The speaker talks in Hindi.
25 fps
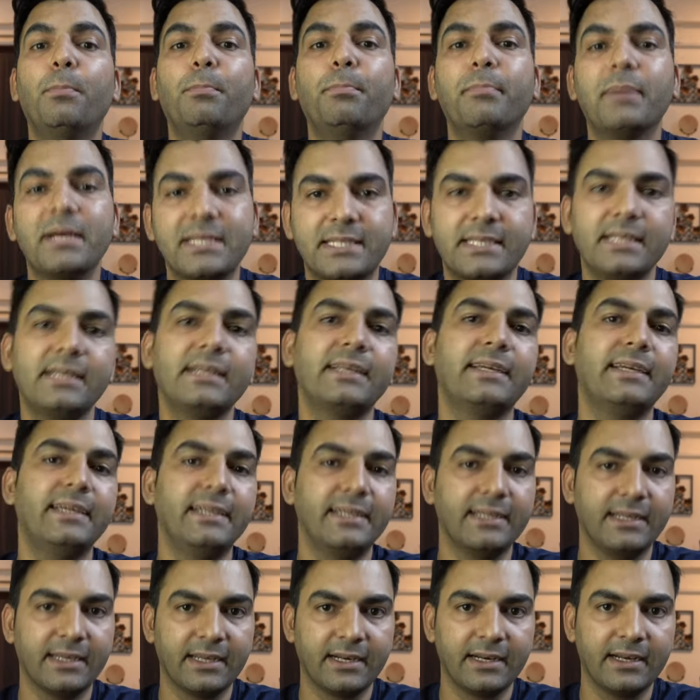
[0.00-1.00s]
मसल गेन
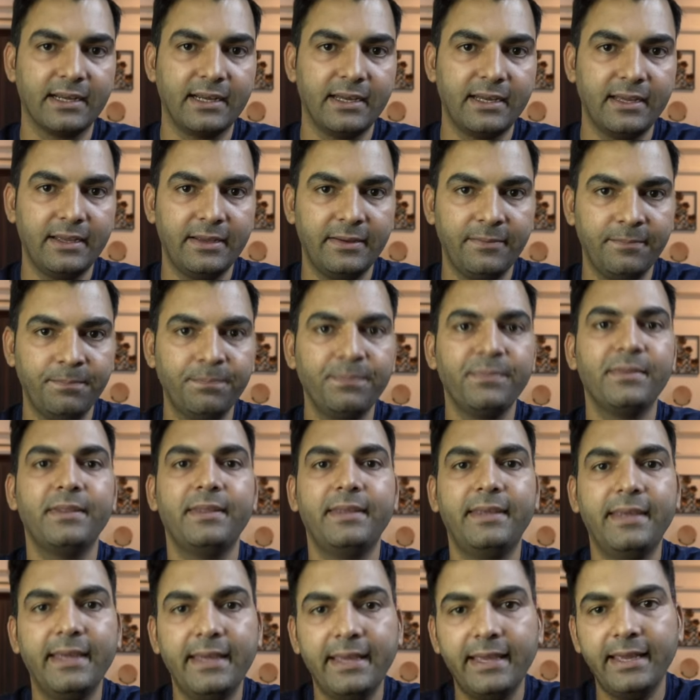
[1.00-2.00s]
करना है
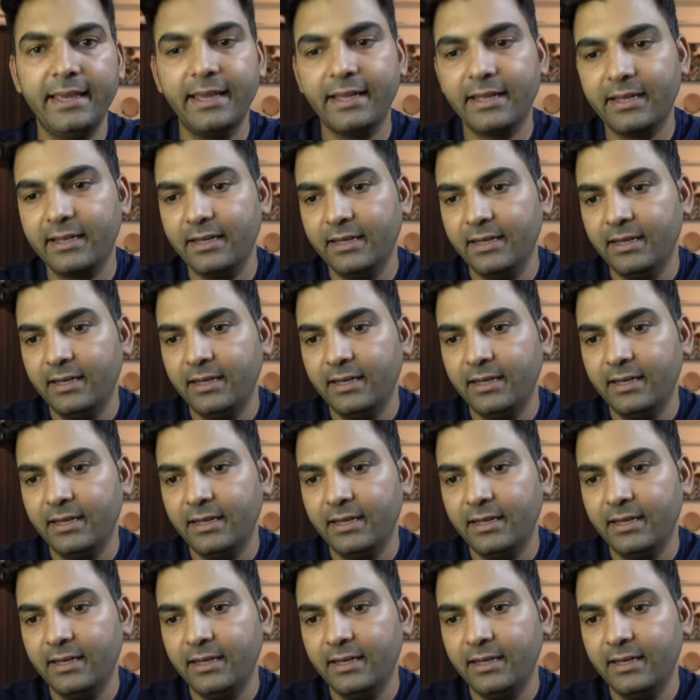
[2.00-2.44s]
ये एक